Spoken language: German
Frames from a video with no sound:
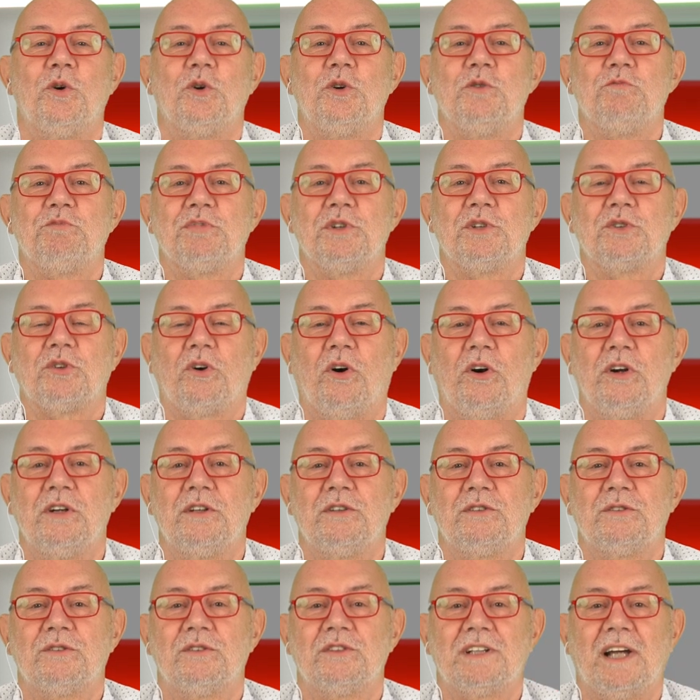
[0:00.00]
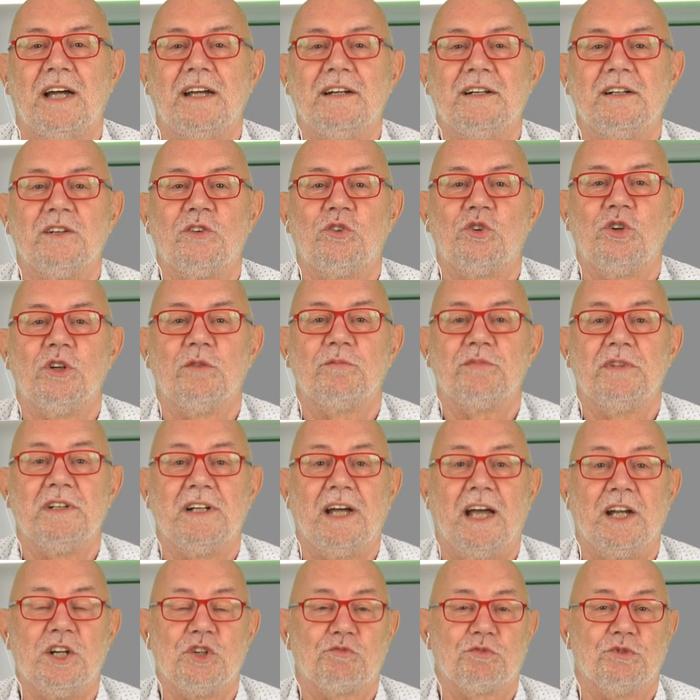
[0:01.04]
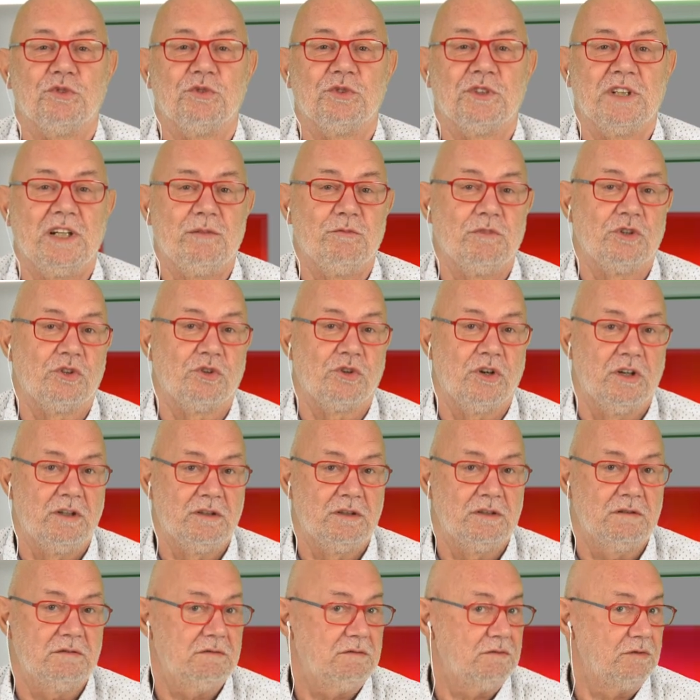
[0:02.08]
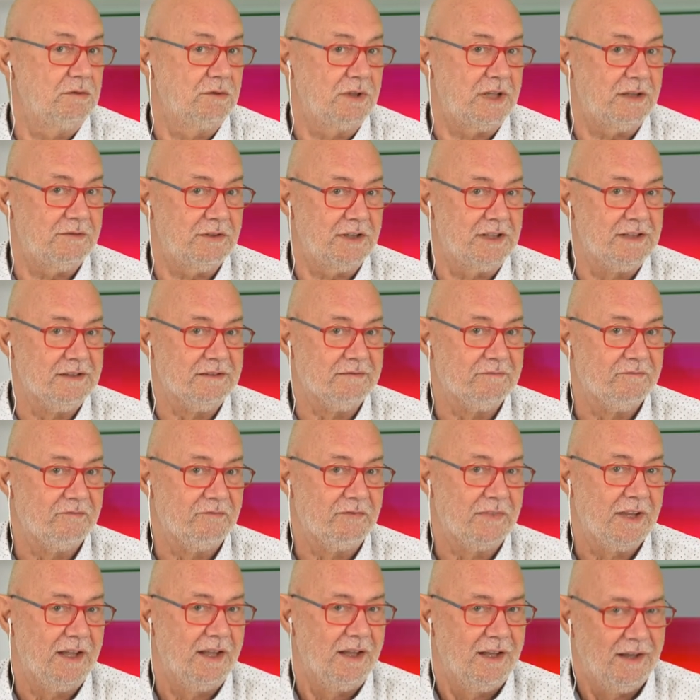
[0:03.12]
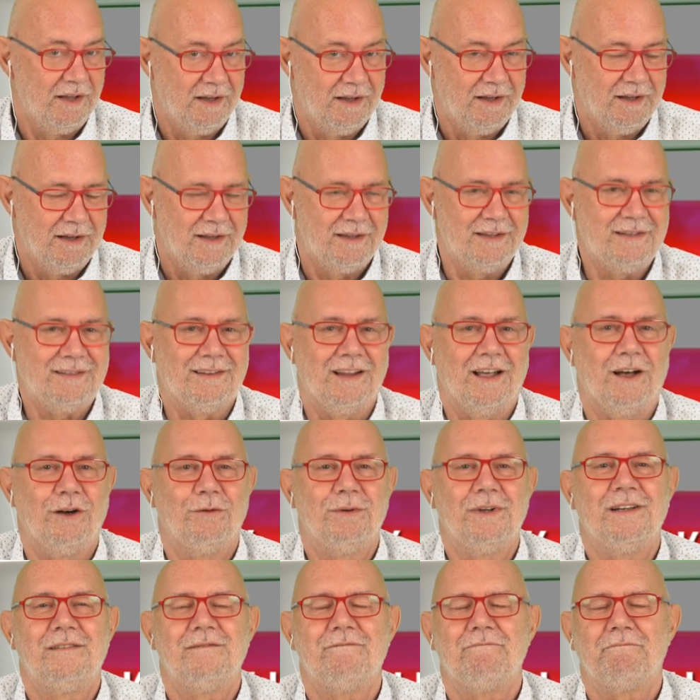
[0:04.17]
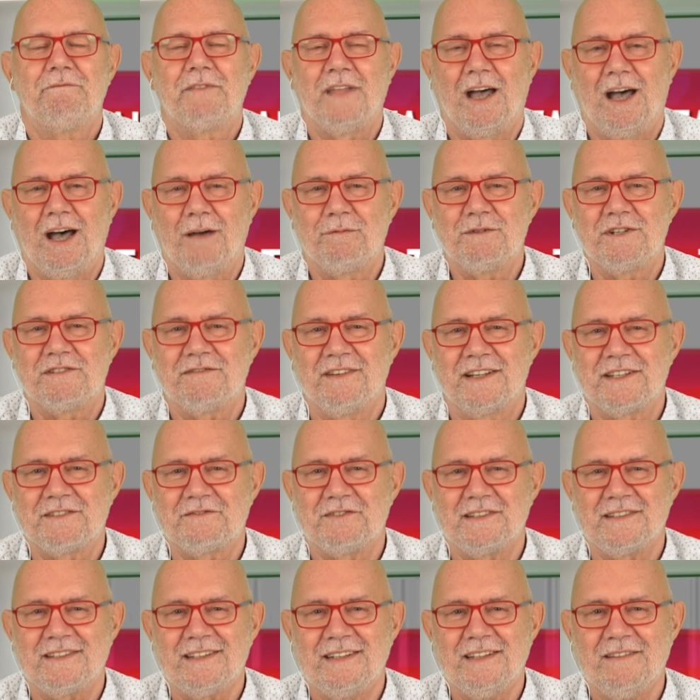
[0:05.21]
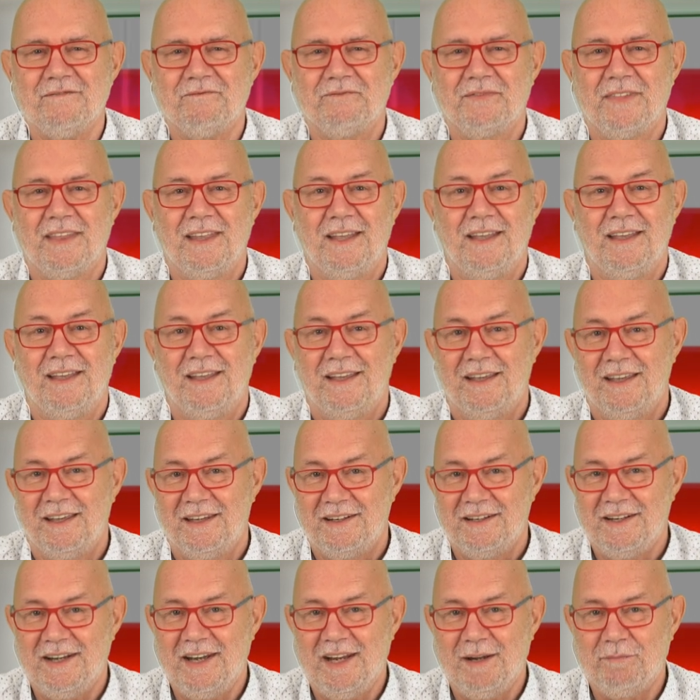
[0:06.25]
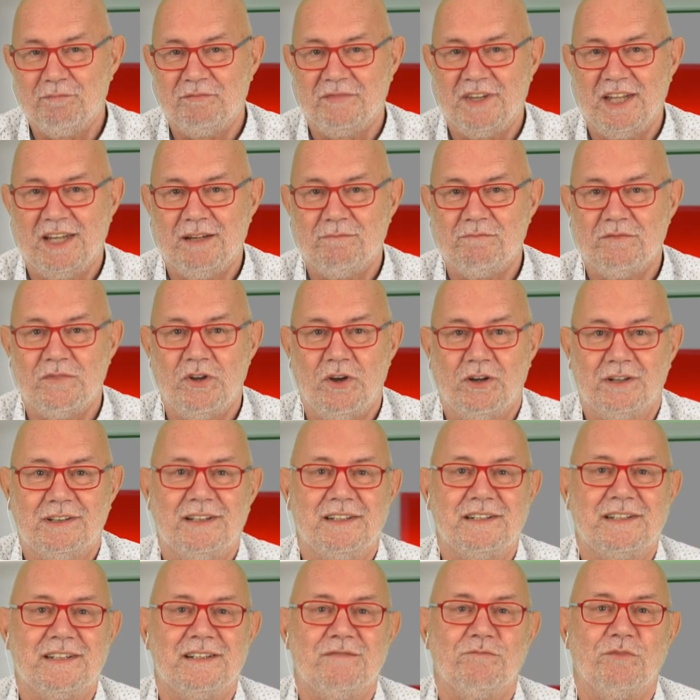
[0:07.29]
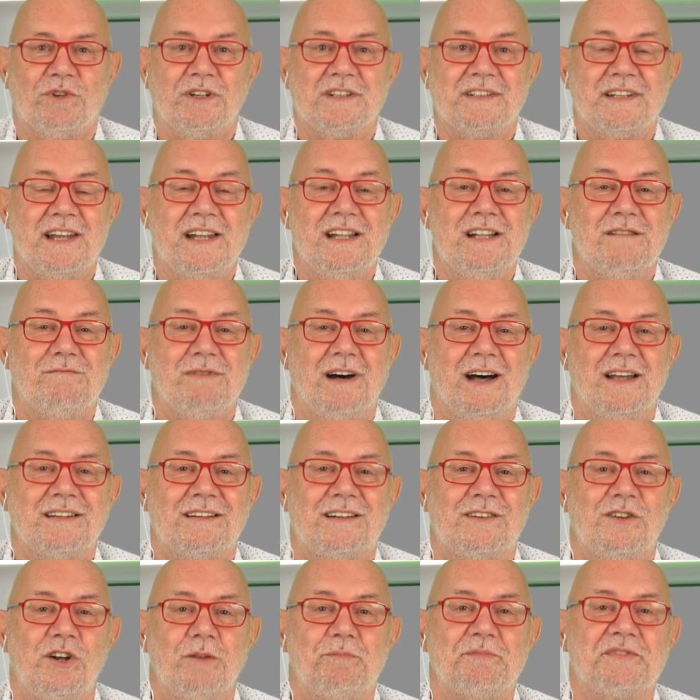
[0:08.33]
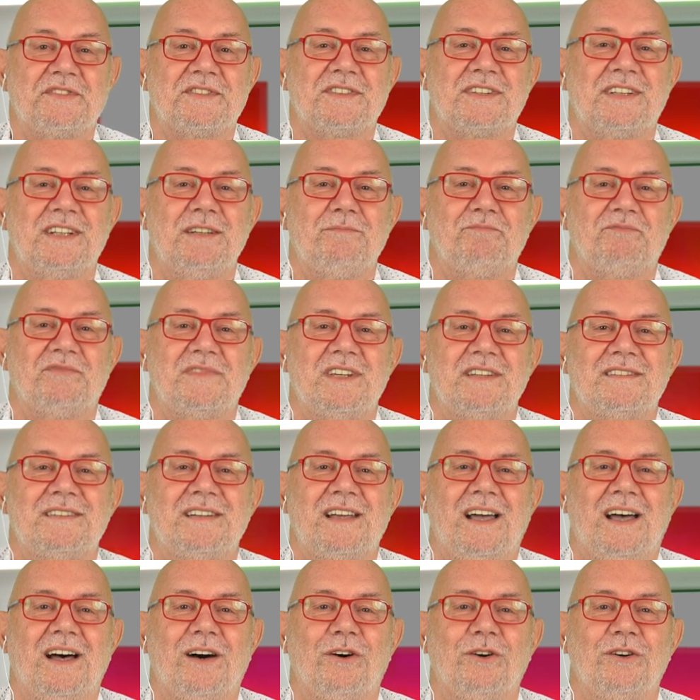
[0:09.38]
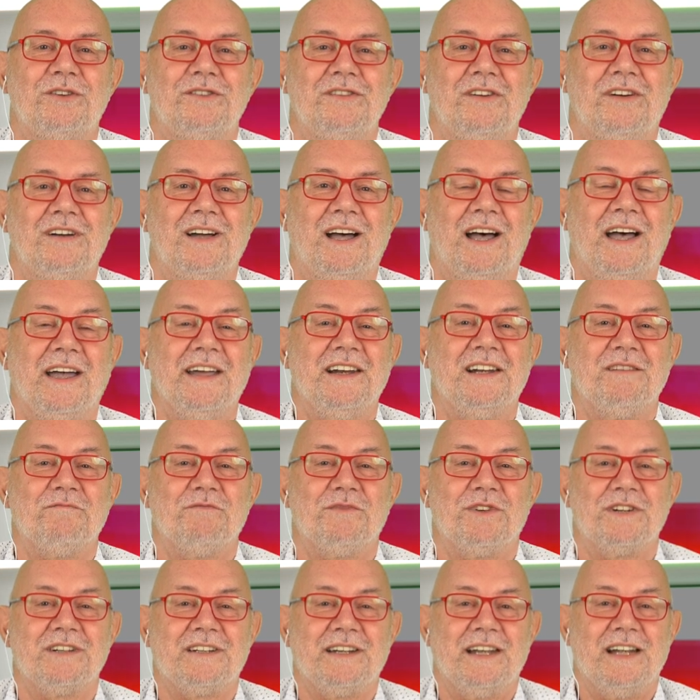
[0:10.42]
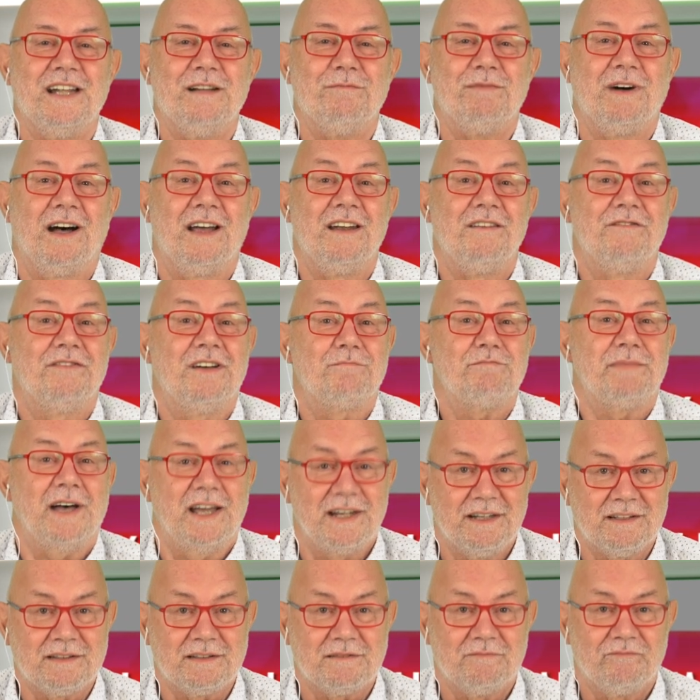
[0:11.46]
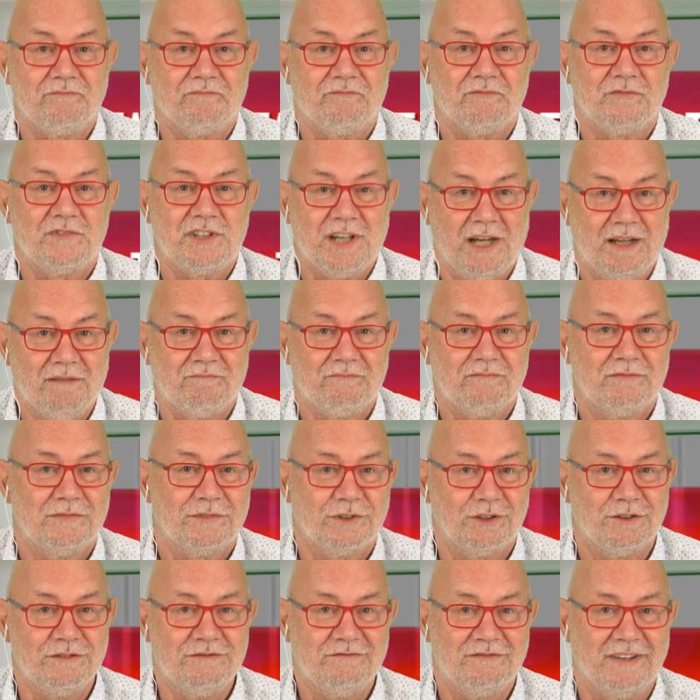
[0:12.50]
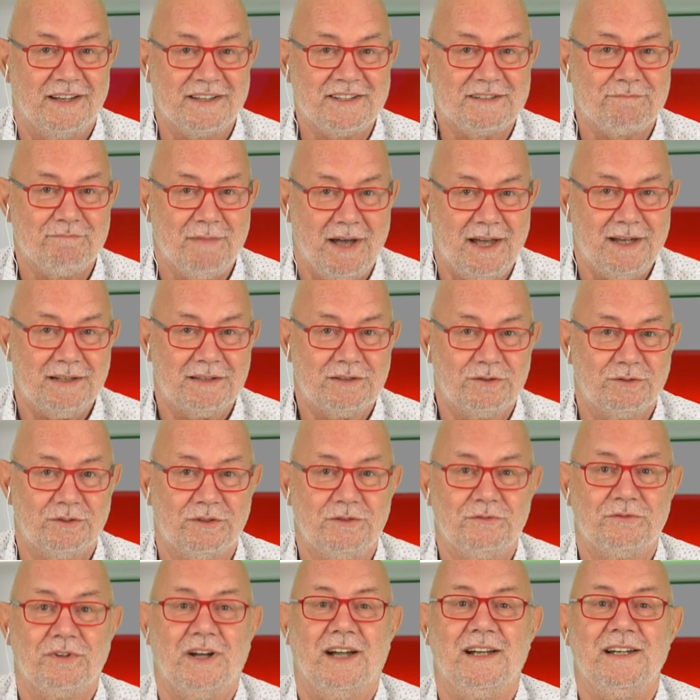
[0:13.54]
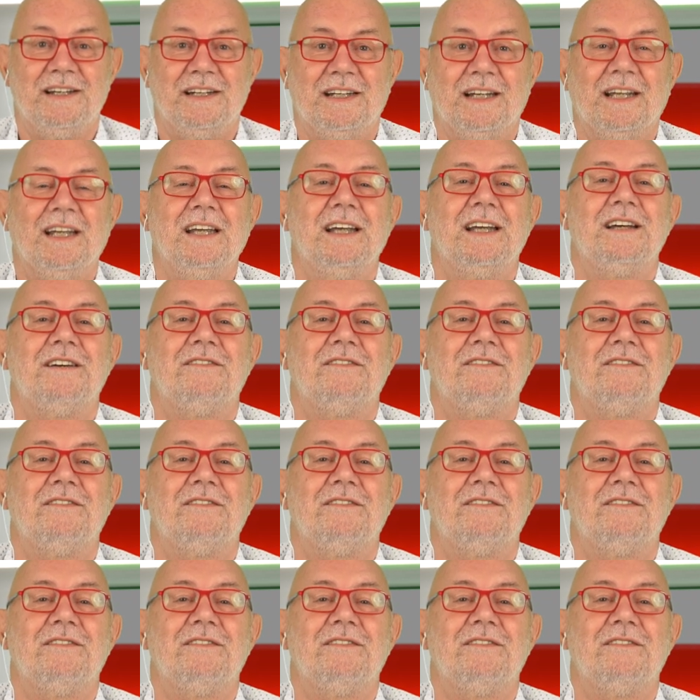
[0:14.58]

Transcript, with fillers: und Betreuung durch einen Club in Anspruch nehmen können oder wollen? Ich glaube, da habe ich was für Sie. Neben dem örtlichen Modellbahnclubs gibt es ja auch noch einen Modellbahnverband. Tja, und was macht und vor allen Dingen,